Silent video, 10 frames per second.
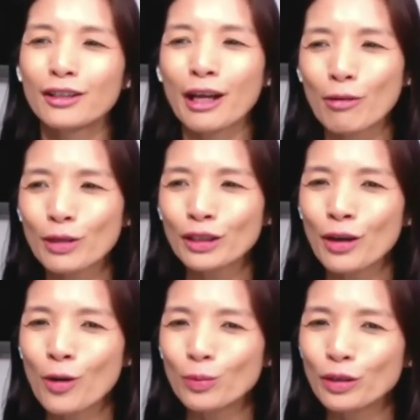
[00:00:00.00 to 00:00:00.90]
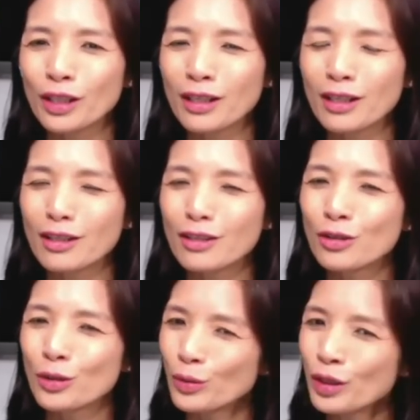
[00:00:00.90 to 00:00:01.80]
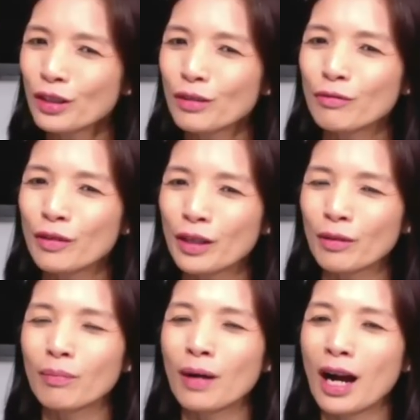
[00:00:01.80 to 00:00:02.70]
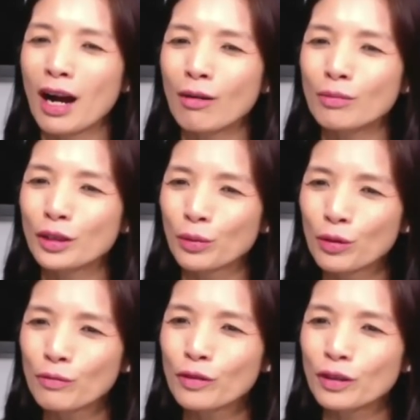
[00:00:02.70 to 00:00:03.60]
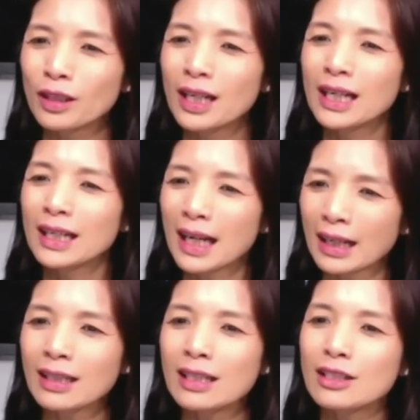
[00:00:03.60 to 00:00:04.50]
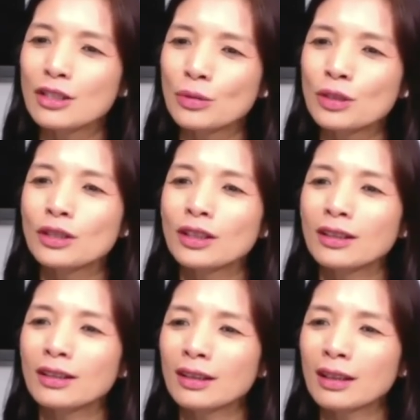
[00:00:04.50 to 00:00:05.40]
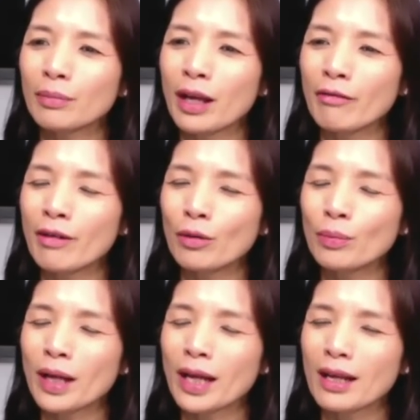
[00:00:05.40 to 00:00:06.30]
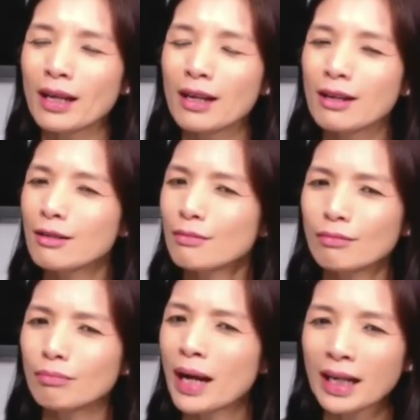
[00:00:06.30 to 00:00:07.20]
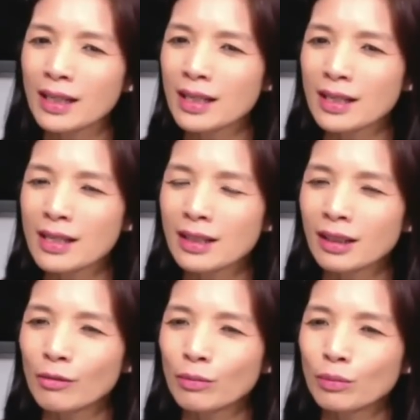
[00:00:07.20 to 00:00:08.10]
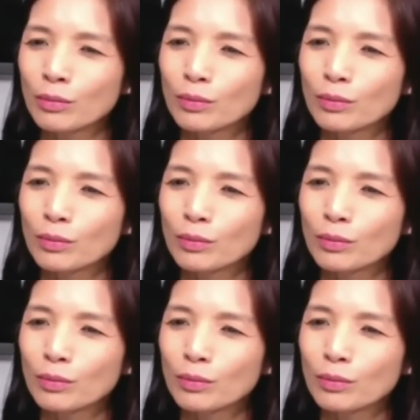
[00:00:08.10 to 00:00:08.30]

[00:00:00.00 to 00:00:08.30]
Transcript: Theo ông Lý Thế Hùng thì chủ đích việc mà ông Trần Quốc Vượng khẳng định chủ trương kinh tế tập thể vào lúc này mang ý nghĩa gì không?